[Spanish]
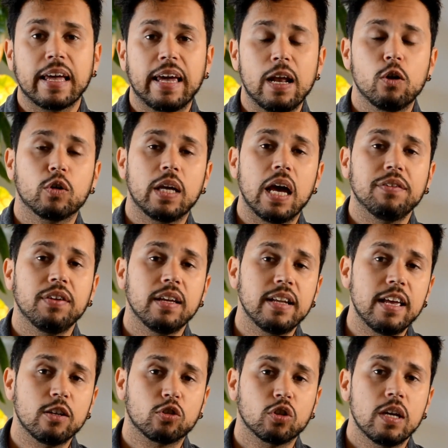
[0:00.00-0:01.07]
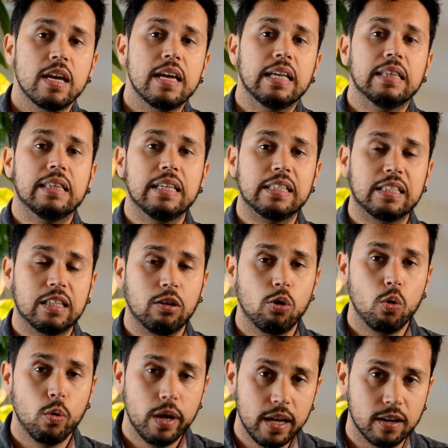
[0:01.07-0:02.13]
que lo que hacen es
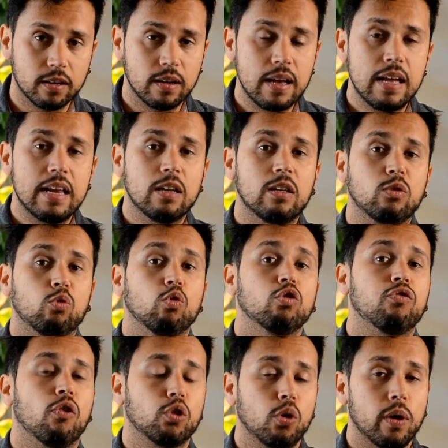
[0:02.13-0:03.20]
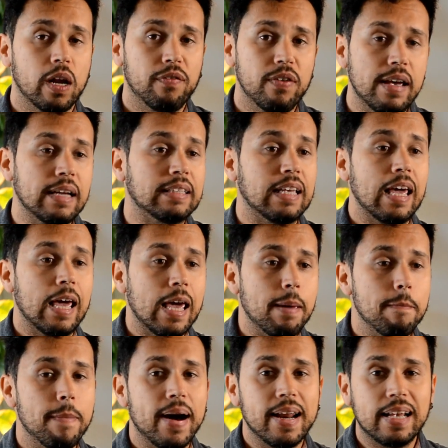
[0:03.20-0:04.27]
distribuir tus fotografías
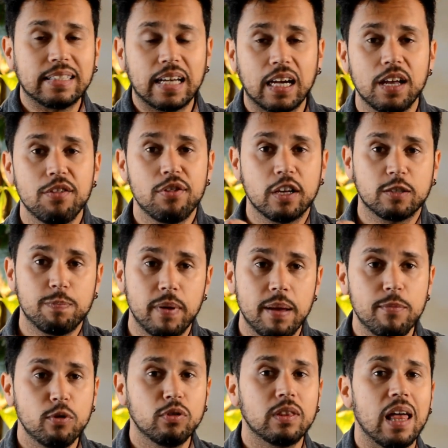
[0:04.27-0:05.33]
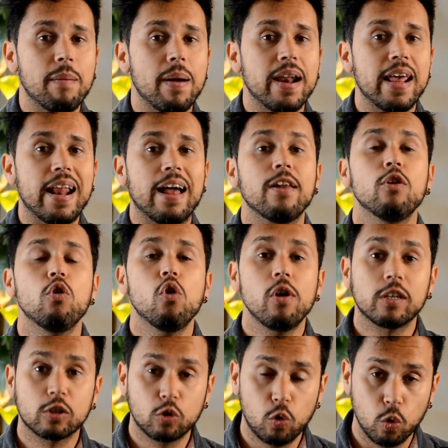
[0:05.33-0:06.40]
en varias agencias premium de manera no
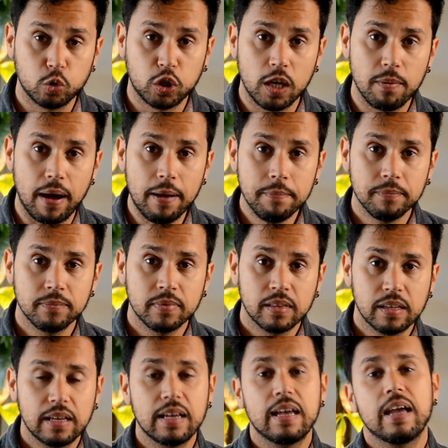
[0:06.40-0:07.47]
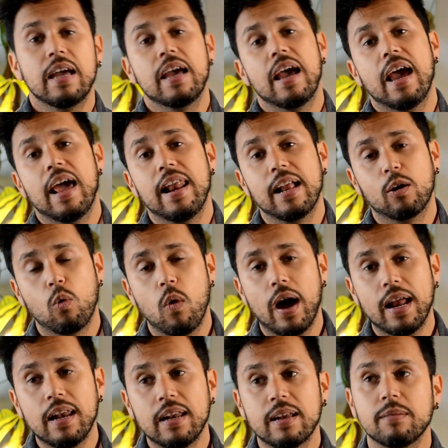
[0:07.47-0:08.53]
exclusiva, en el
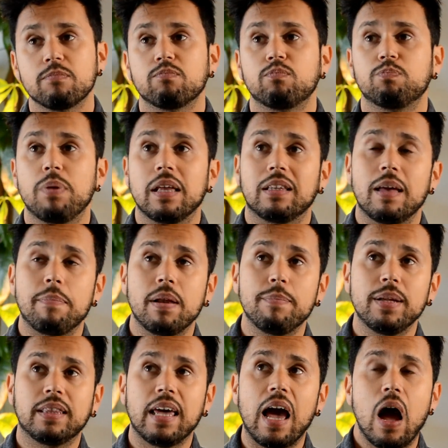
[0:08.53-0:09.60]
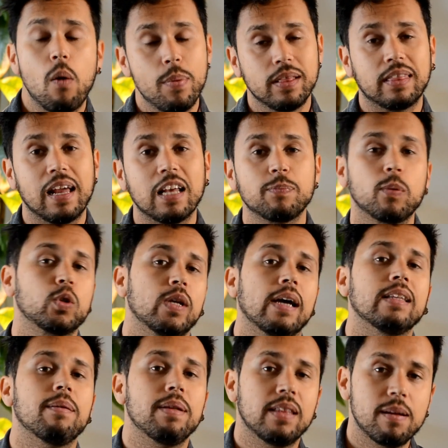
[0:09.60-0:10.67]
cual te permite aumentar las
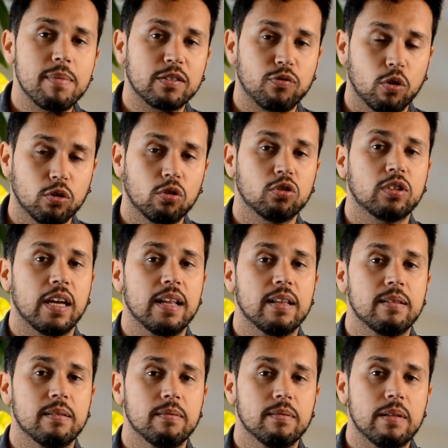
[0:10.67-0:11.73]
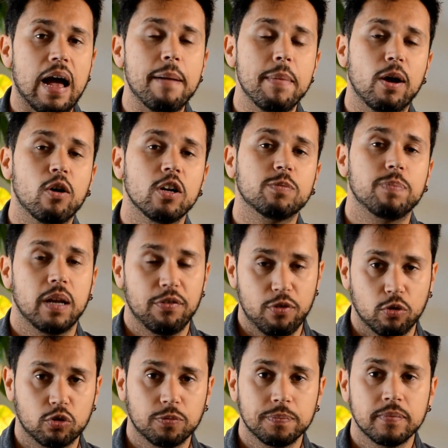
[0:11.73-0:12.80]
posibilidades de vender más fotos a mejores
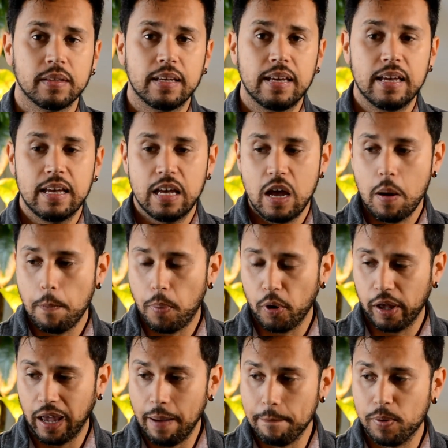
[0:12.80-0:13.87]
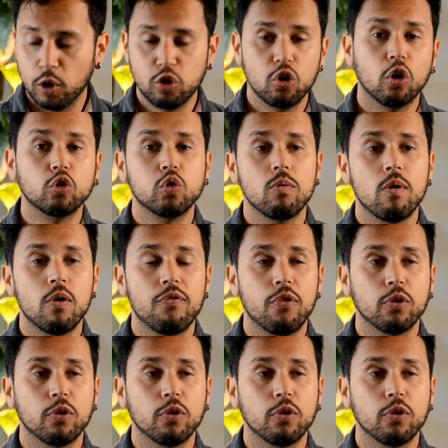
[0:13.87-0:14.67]
precios. Por ejemplo, yo subo